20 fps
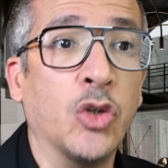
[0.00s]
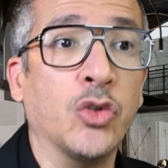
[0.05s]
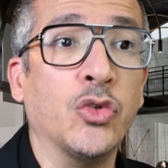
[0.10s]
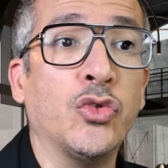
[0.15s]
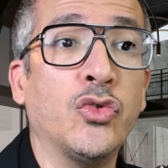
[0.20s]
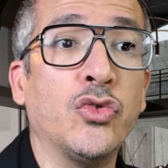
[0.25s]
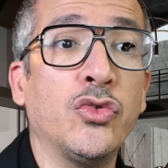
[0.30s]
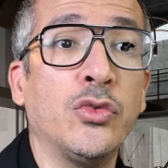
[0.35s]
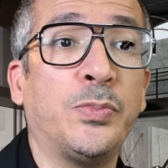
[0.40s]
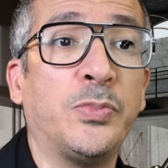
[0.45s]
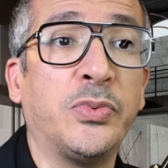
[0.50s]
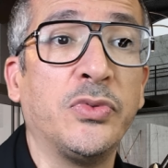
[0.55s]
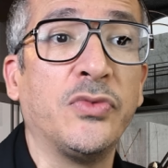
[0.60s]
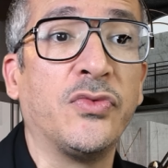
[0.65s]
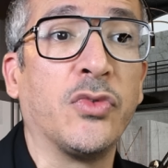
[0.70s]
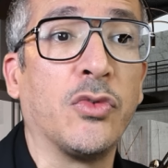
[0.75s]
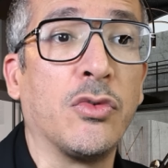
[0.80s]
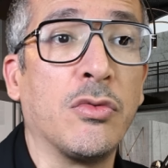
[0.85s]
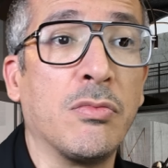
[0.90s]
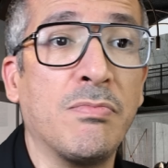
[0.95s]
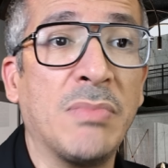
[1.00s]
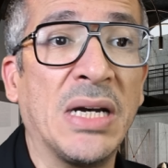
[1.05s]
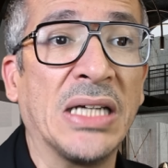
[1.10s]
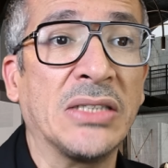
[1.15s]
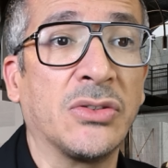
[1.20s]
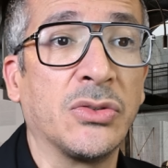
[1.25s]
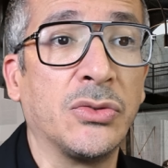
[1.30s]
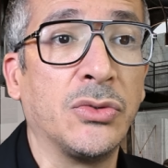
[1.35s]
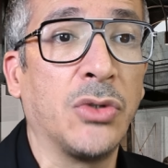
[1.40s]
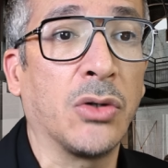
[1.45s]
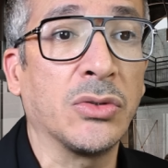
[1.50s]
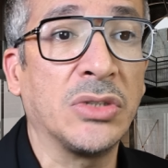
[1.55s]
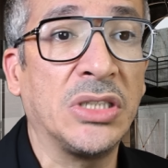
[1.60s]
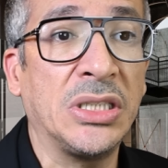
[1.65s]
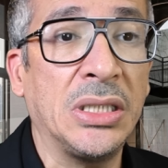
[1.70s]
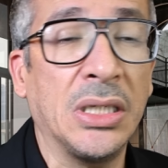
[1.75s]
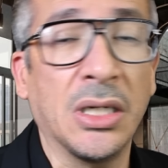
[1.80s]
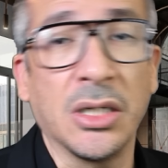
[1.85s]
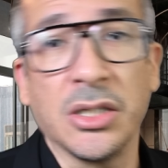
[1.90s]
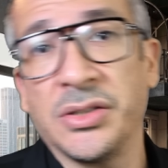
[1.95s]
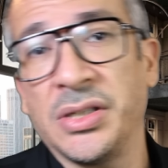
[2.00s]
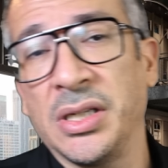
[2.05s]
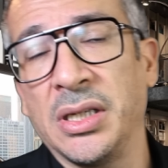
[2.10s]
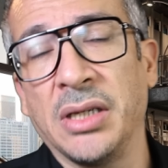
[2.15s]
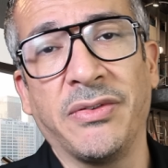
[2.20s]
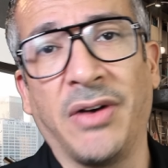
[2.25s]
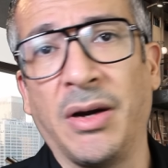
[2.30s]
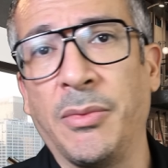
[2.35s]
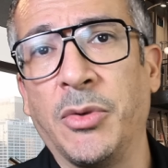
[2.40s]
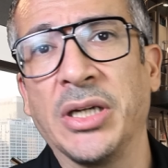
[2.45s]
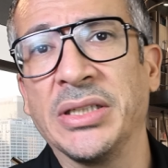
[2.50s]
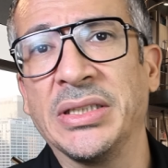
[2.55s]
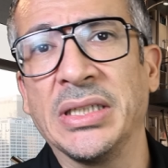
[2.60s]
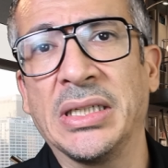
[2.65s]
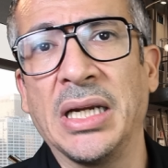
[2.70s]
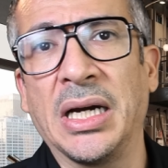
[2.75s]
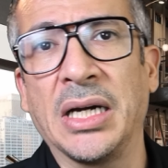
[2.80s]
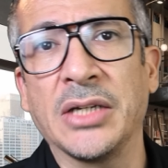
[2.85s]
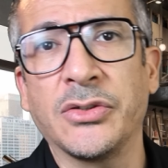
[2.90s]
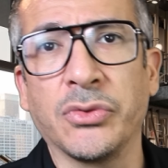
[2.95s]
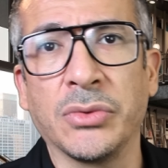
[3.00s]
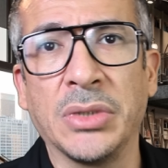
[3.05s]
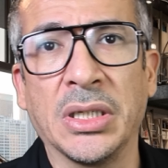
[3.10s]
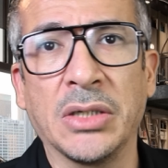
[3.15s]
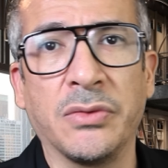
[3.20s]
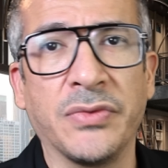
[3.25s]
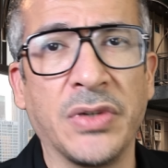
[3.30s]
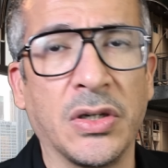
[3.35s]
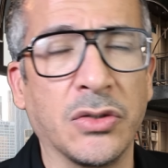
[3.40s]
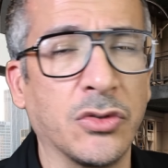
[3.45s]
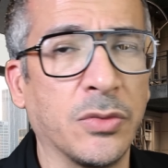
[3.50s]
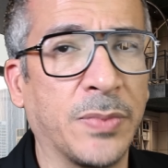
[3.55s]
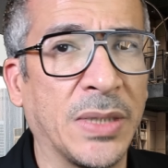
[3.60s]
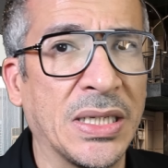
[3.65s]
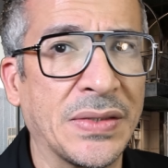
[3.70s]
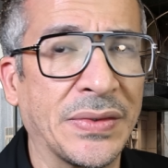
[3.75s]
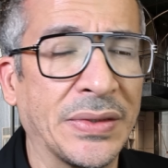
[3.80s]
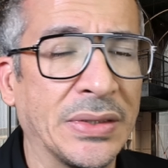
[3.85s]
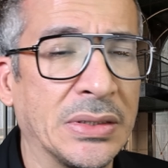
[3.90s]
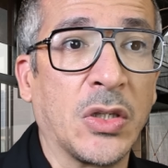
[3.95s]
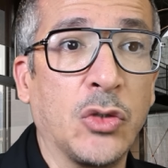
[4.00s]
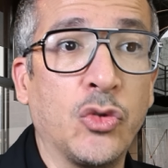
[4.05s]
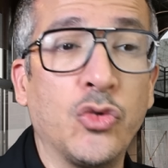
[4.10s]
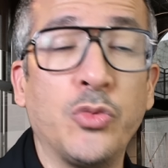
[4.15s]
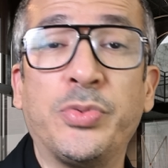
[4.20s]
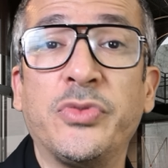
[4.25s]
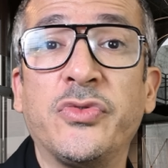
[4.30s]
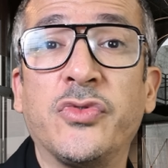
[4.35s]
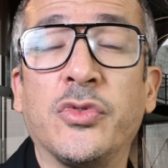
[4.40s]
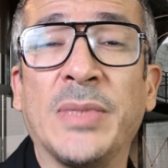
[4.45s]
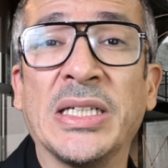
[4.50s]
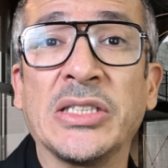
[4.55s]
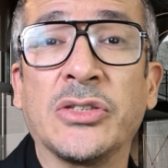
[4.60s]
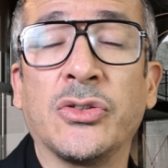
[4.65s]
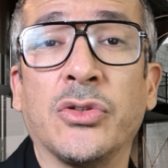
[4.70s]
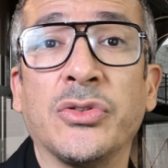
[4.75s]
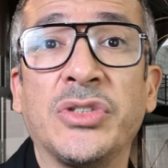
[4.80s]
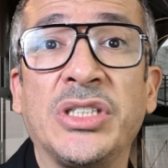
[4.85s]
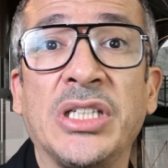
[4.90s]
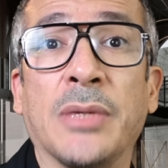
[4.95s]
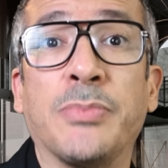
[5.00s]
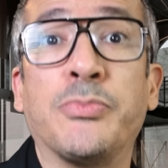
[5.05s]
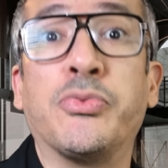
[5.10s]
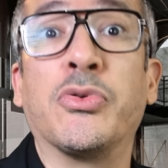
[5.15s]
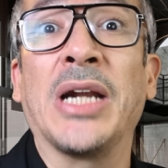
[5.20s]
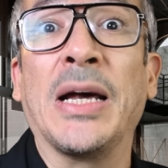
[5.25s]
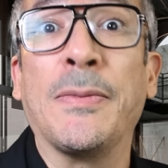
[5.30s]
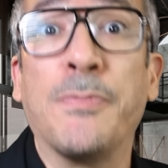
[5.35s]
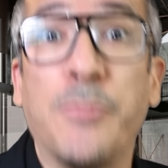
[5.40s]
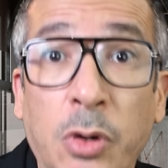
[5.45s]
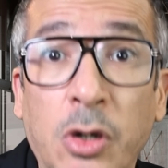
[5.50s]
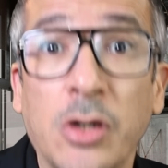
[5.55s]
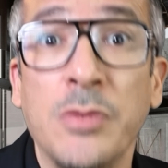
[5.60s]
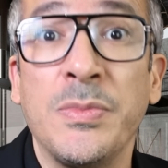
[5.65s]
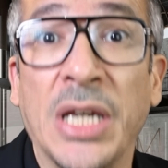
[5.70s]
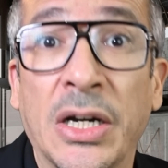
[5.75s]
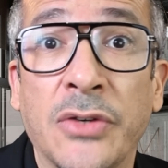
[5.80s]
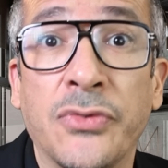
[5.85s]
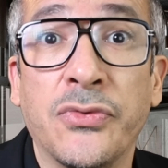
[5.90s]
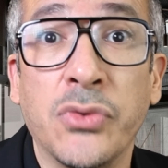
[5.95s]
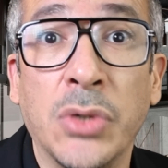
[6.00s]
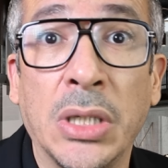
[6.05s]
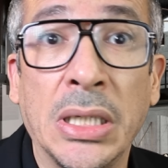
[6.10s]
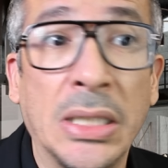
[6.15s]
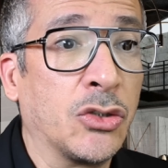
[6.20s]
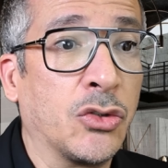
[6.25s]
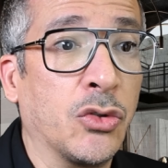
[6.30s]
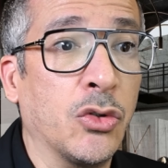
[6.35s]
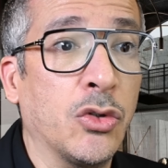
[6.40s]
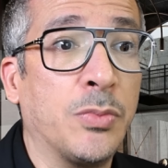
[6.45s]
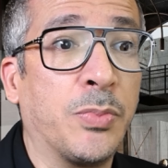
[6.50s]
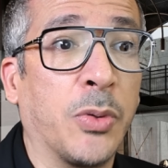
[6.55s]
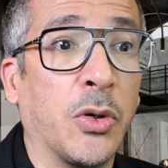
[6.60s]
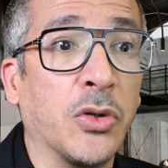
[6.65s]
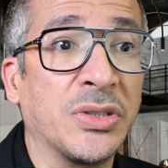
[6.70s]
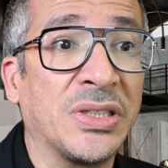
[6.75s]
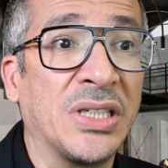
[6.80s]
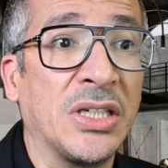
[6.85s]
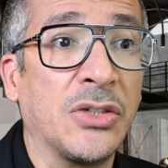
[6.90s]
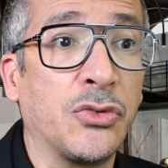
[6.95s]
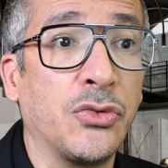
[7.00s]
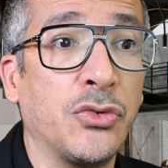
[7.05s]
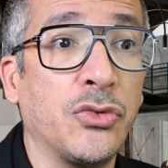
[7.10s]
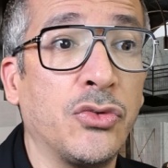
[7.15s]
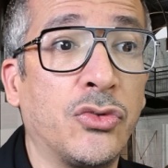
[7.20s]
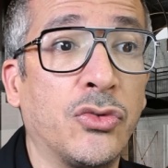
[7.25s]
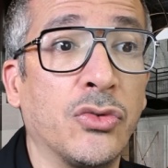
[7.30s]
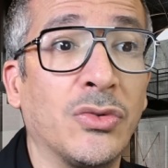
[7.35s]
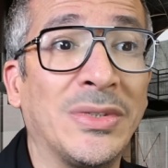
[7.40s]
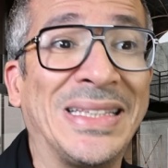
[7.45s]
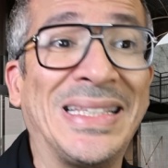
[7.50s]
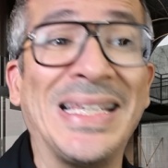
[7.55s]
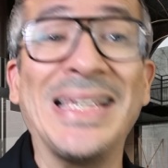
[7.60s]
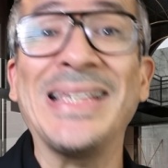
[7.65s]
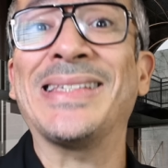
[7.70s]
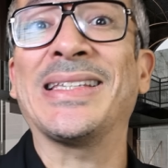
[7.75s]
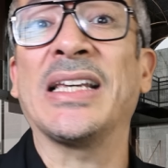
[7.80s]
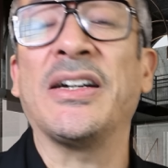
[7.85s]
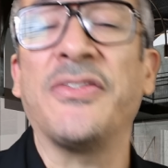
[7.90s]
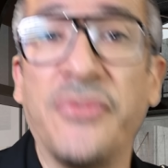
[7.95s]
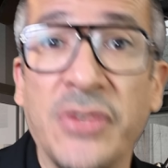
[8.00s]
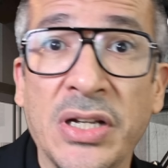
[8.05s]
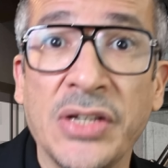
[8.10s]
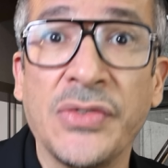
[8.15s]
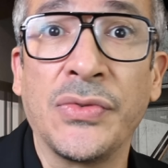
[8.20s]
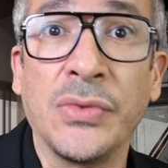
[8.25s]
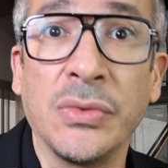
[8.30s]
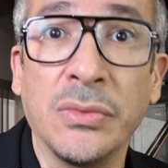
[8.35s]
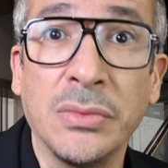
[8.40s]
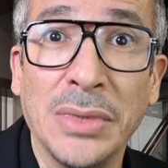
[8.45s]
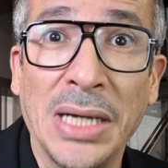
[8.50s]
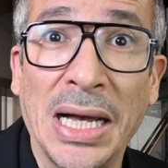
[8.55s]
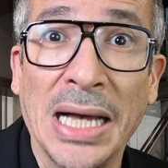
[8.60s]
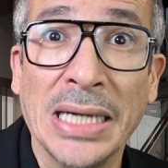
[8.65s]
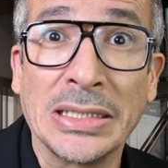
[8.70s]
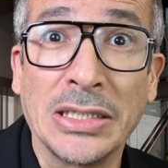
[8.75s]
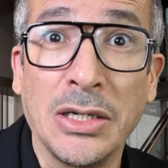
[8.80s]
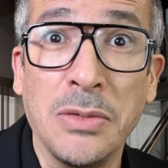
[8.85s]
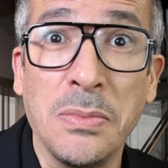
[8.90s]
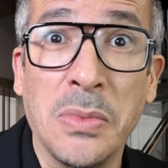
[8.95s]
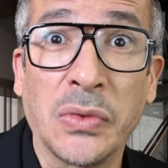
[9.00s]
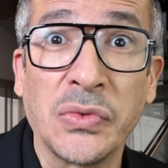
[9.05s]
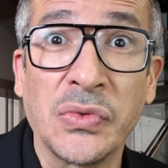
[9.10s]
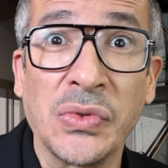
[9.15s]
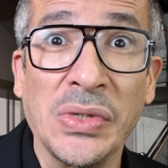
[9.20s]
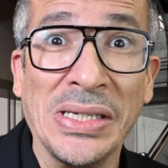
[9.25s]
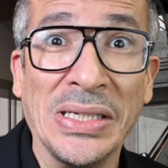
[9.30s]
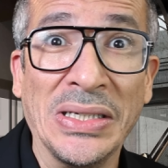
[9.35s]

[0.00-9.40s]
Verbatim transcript: nous pouvons maintenant dire, et c'est vraiment la déclaration de la conférence de presse, hein, nous pouvons maintenant dire pour la première fois que le processus de désinflation a commencé.